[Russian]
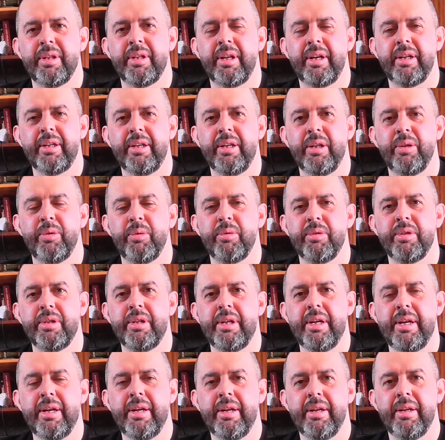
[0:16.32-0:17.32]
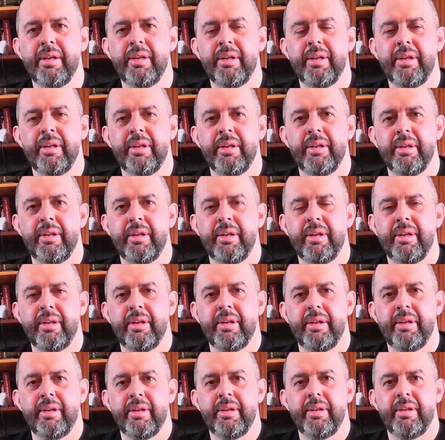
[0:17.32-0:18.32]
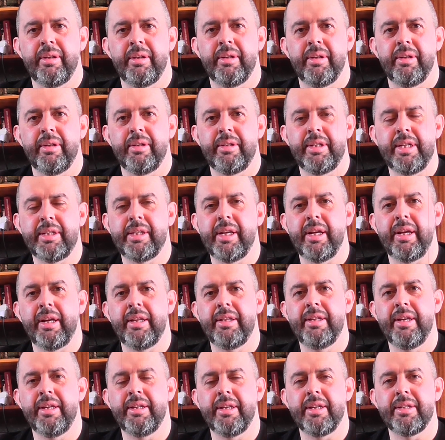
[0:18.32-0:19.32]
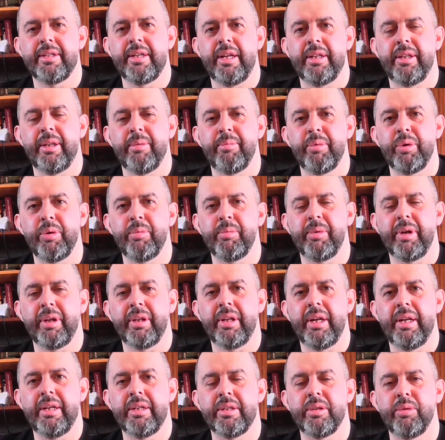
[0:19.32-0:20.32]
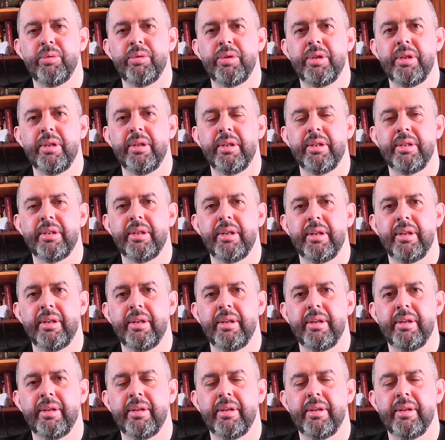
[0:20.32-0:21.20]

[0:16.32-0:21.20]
дорогие друзья! Несколько дней назад на моем канале случилось э,